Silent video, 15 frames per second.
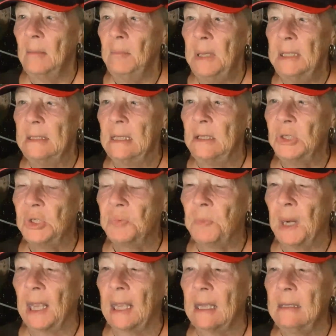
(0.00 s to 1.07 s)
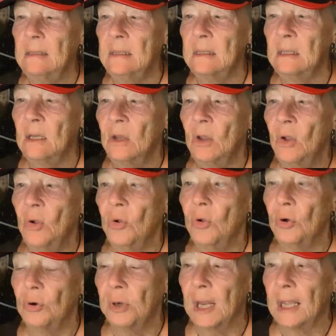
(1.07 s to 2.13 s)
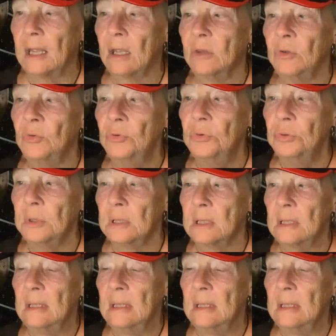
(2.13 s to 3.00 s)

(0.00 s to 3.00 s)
mit entsprechender Korrektur